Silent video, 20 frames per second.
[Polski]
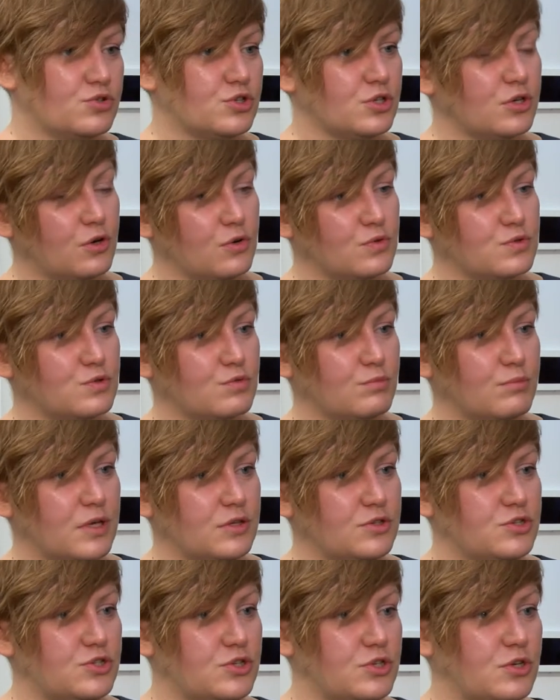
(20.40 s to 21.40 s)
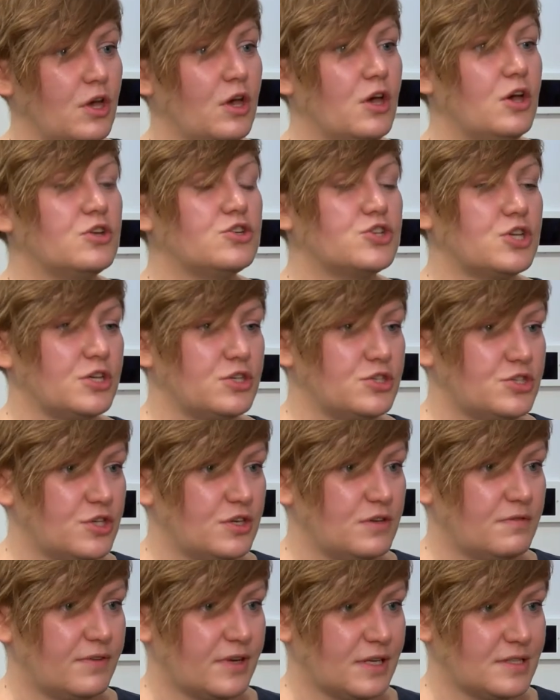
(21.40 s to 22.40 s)
że konsumenci
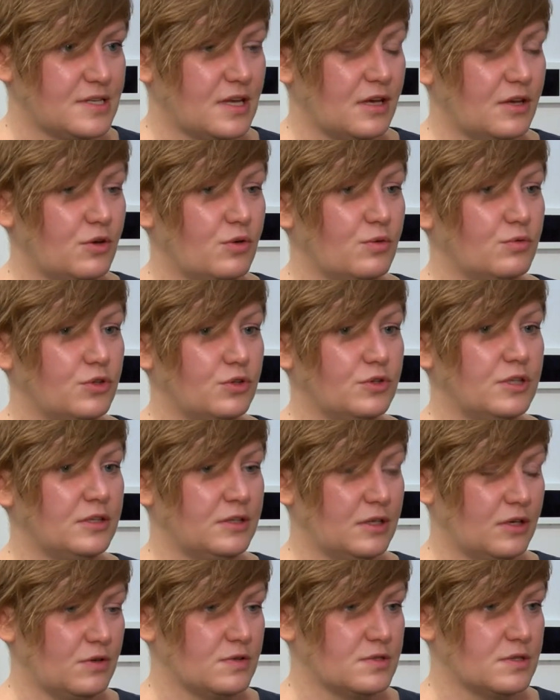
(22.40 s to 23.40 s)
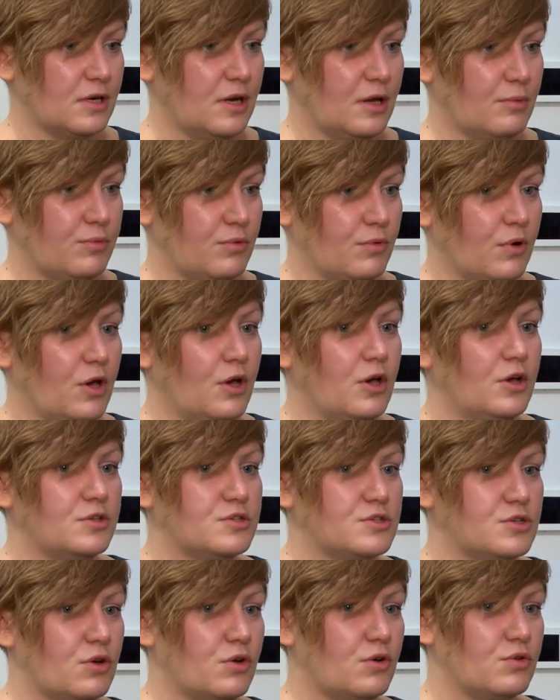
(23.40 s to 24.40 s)
częściej wracają do danego sklepu.
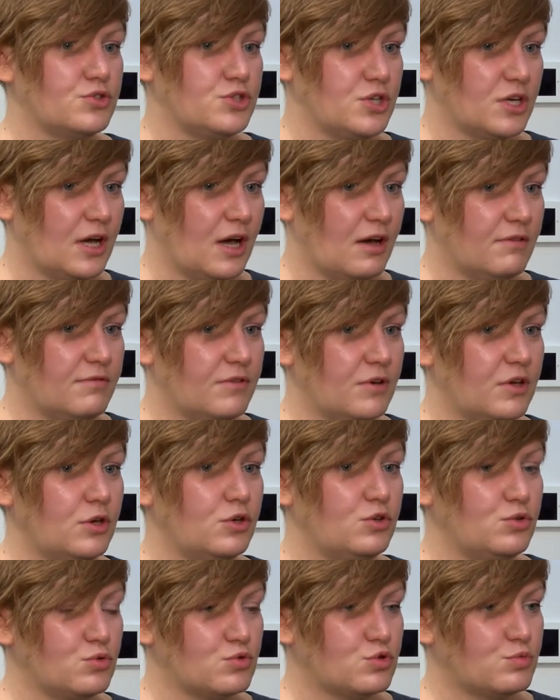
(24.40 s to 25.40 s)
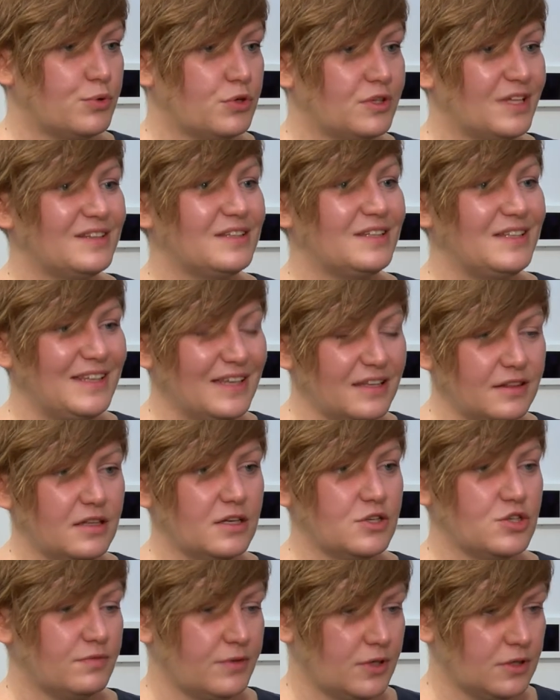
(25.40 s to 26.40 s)
Co ciekawe, już ponad
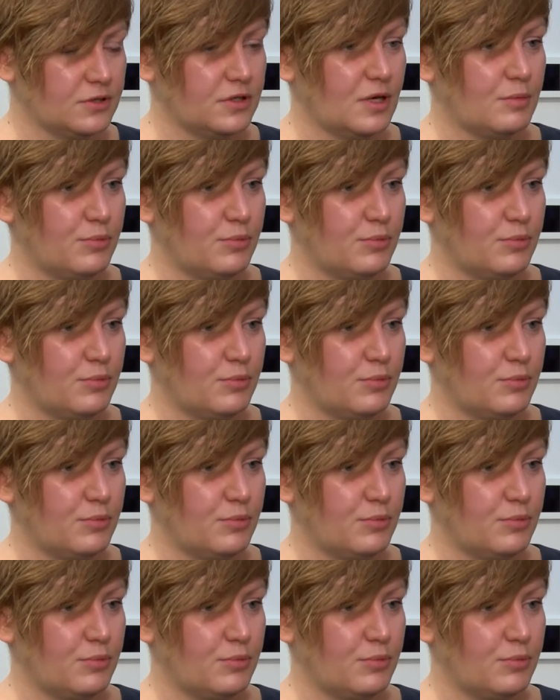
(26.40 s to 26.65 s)
1 czwarta